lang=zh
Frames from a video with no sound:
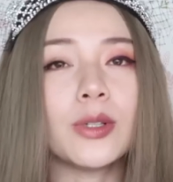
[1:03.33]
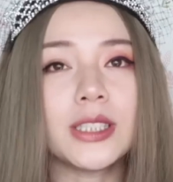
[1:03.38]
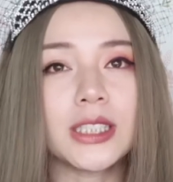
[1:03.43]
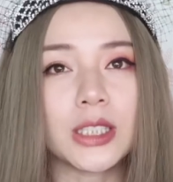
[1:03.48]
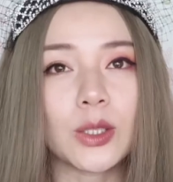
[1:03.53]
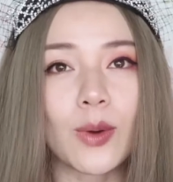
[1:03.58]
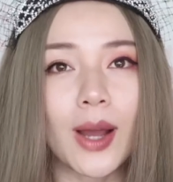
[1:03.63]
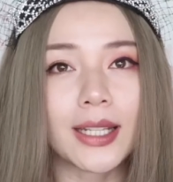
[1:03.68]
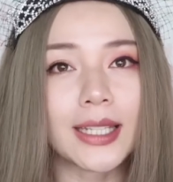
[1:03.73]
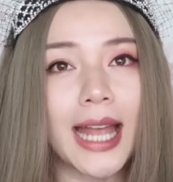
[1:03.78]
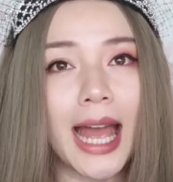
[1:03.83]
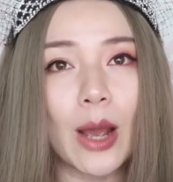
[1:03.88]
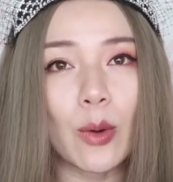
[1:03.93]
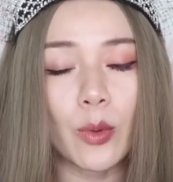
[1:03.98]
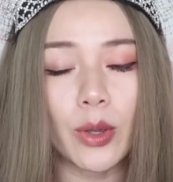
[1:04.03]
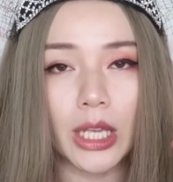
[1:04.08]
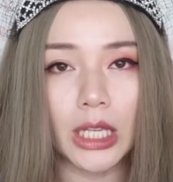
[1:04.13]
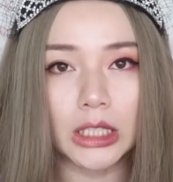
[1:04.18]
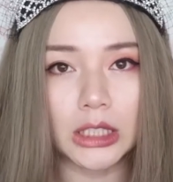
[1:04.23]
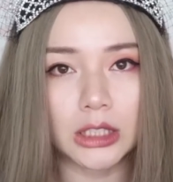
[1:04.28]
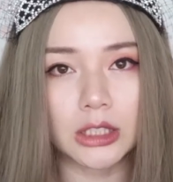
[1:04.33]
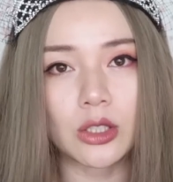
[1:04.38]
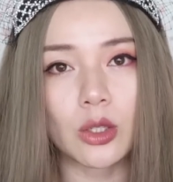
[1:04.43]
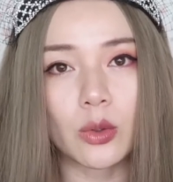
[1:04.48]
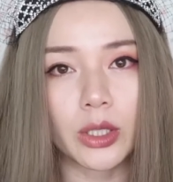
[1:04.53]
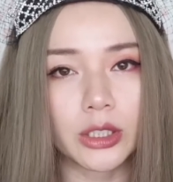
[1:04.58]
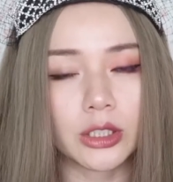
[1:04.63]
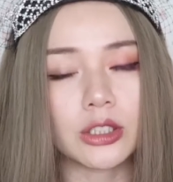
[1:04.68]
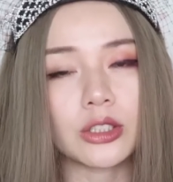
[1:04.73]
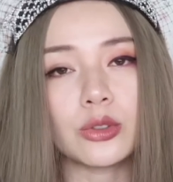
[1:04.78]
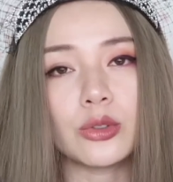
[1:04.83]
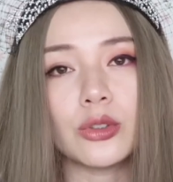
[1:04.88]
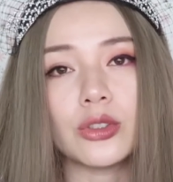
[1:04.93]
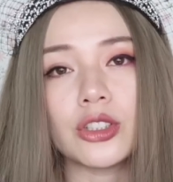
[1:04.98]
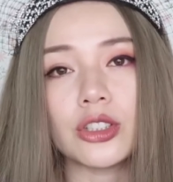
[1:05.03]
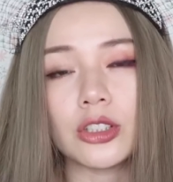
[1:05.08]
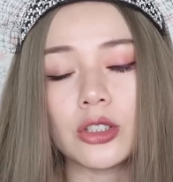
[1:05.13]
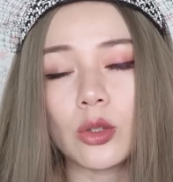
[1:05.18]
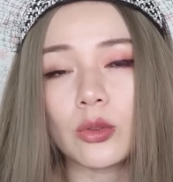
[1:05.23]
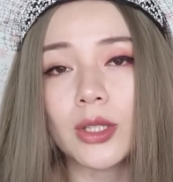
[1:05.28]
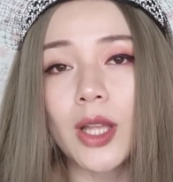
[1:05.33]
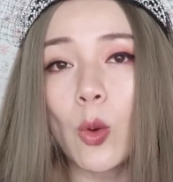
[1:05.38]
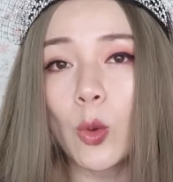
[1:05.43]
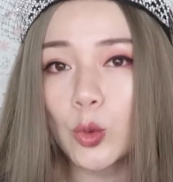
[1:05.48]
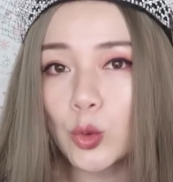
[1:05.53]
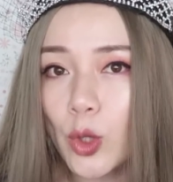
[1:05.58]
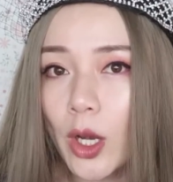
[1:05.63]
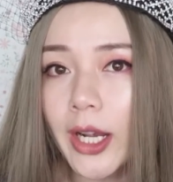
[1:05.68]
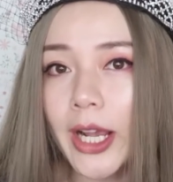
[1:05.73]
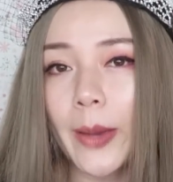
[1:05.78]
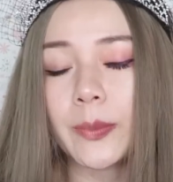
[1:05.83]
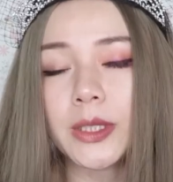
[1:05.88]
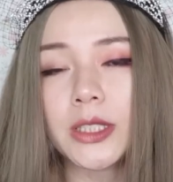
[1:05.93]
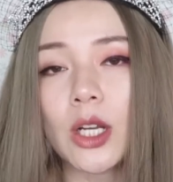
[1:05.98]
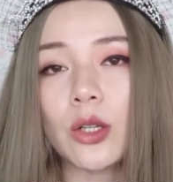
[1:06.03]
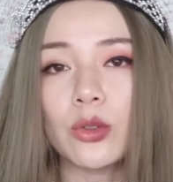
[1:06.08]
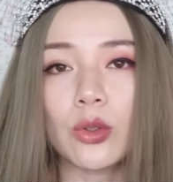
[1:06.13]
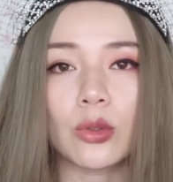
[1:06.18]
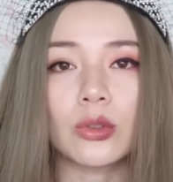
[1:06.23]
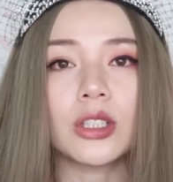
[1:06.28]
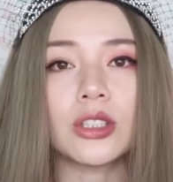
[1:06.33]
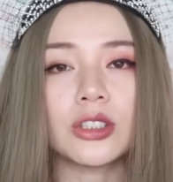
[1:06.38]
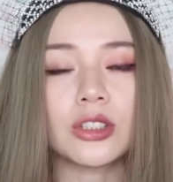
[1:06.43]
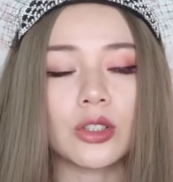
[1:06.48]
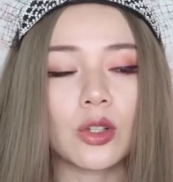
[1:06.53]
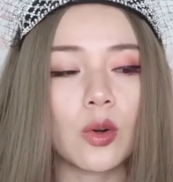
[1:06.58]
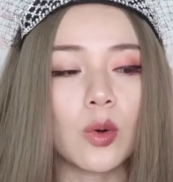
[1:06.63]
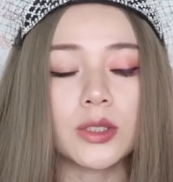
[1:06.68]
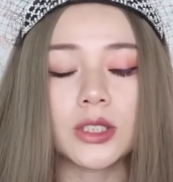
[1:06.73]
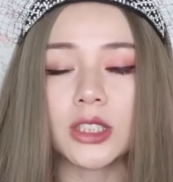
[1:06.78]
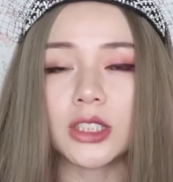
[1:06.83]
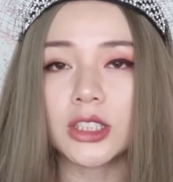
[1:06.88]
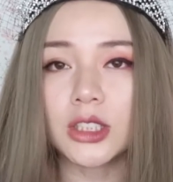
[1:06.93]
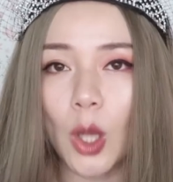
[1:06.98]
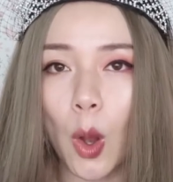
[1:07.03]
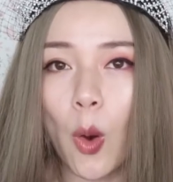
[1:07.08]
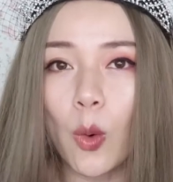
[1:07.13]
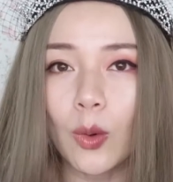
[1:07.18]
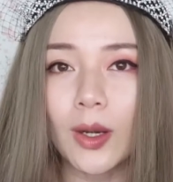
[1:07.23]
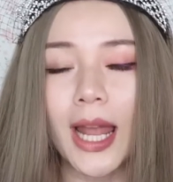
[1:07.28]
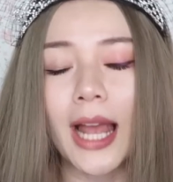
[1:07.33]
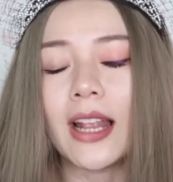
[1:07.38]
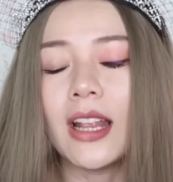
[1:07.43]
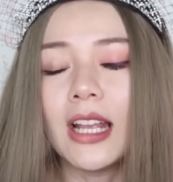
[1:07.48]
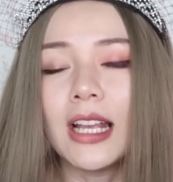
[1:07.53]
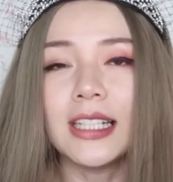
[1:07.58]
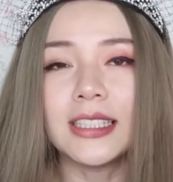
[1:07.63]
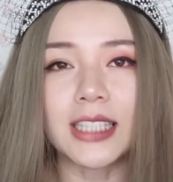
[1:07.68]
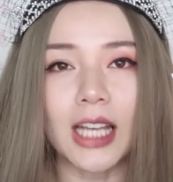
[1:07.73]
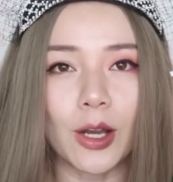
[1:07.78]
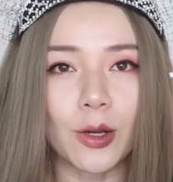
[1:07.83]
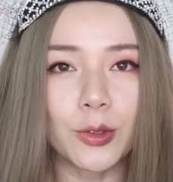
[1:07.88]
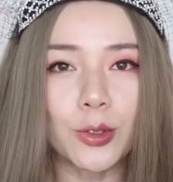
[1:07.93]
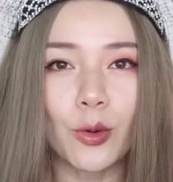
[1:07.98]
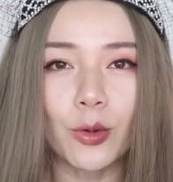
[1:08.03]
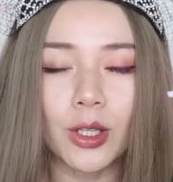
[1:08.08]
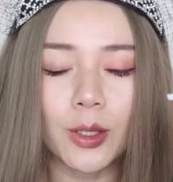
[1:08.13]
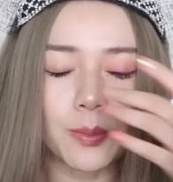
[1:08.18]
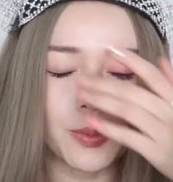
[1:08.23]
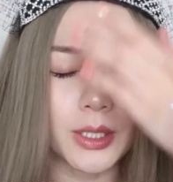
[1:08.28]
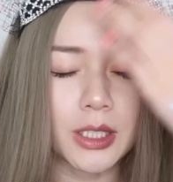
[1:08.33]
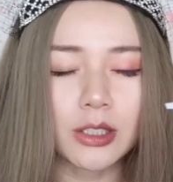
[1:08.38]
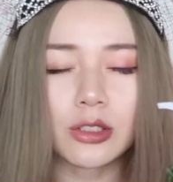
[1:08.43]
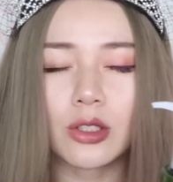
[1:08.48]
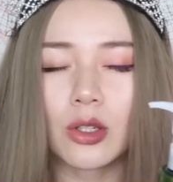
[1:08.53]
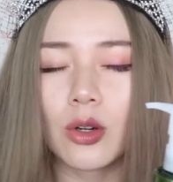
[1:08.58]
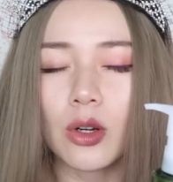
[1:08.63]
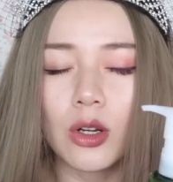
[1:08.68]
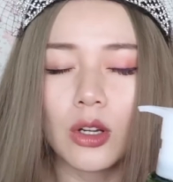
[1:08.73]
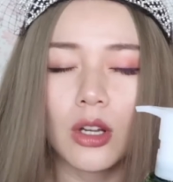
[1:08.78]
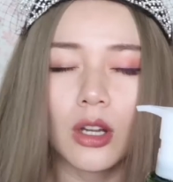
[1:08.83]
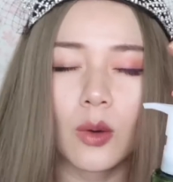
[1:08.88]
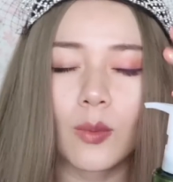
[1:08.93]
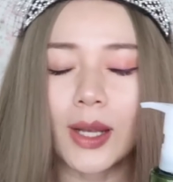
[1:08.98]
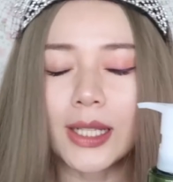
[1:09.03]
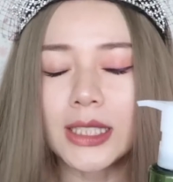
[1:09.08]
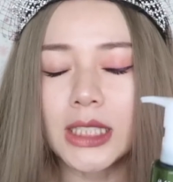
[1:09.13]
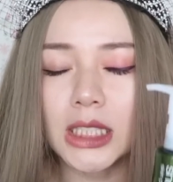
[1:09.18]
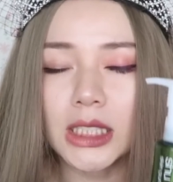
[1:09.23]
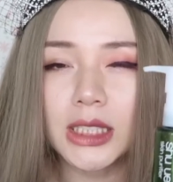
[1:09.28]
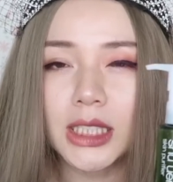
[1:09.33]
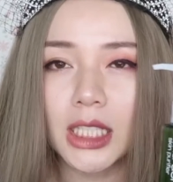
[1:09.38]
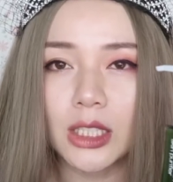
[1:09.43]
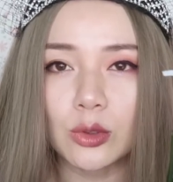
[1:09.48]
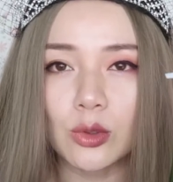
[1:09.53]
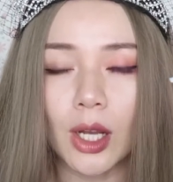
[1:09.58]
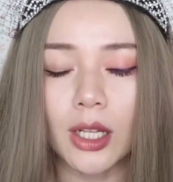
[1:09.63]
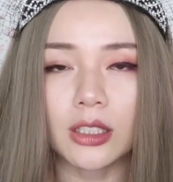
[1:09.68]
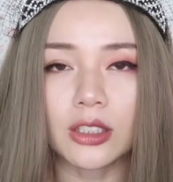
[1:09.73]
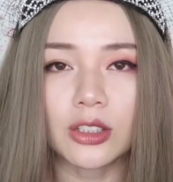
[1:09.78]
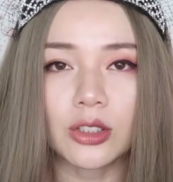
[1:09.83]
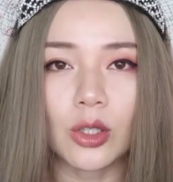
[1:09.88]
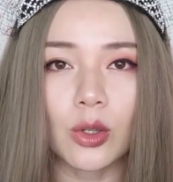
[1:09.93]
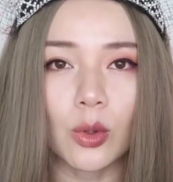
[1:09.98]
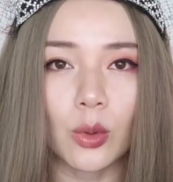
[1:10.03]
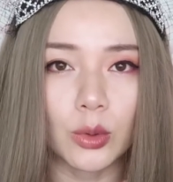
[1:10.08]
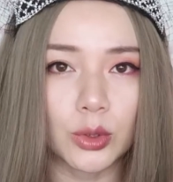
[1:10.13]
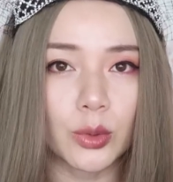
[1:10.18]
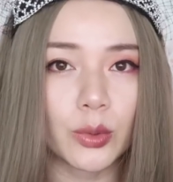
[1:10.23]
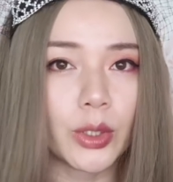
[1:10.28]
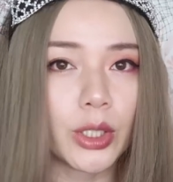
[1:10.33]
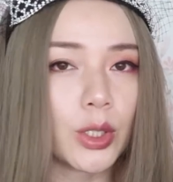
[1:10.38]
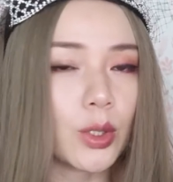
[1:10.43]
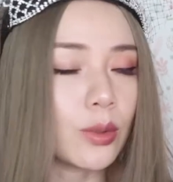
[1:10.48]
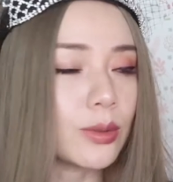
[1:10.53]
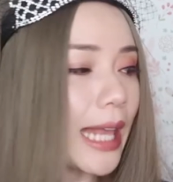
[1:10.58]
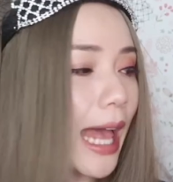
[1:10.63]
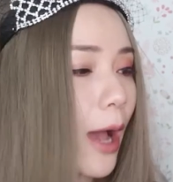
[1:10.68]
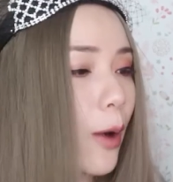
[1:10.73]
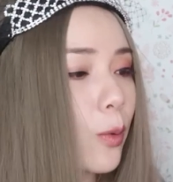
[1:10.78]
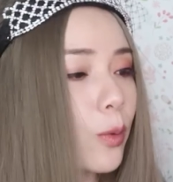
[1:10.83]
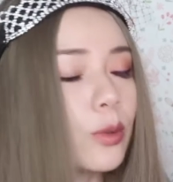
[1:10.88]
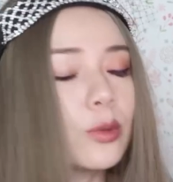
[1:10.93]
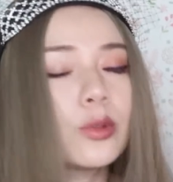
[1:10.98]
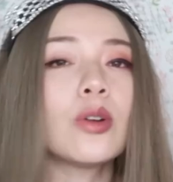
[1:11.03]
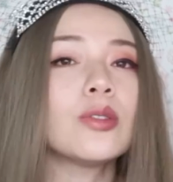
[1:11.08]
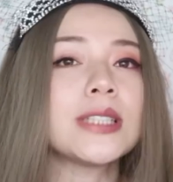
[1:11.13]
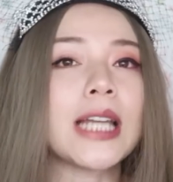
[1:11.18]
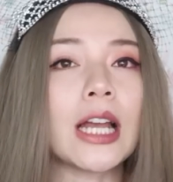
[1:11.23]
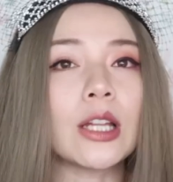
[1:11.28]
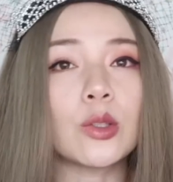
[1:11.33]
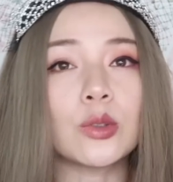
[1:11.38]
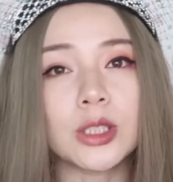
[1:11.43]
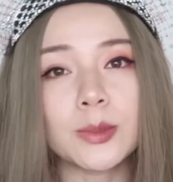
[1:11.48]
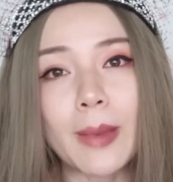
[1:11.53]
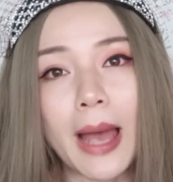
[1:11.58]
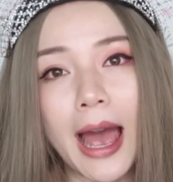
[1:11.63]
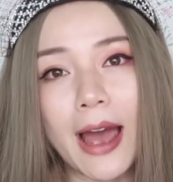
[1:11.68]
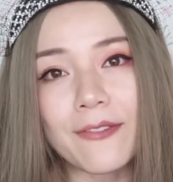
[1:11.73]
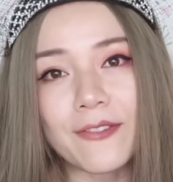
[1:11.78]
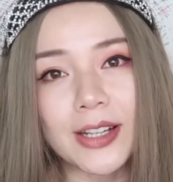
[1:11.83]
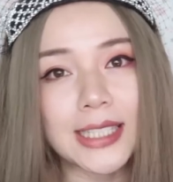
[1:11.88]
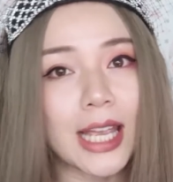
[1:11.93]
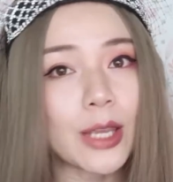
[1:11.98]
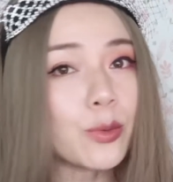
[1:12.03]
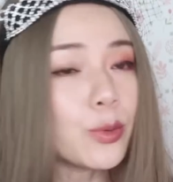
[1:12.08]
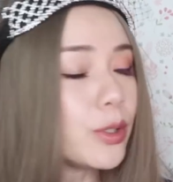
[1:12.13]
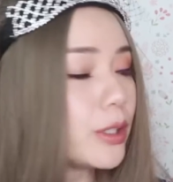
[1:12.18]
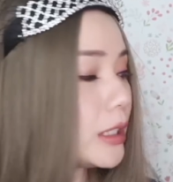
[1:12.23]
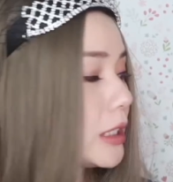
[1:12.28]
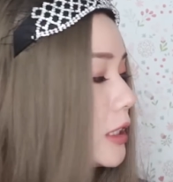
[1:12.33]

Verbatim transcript: 我喜欢它，我也一直都会持续使用。当我妆感比较浓的时候，或者是偷懒想要用一瓶就完成卸妆的时候，我就会用它。我通常都是把它放在浴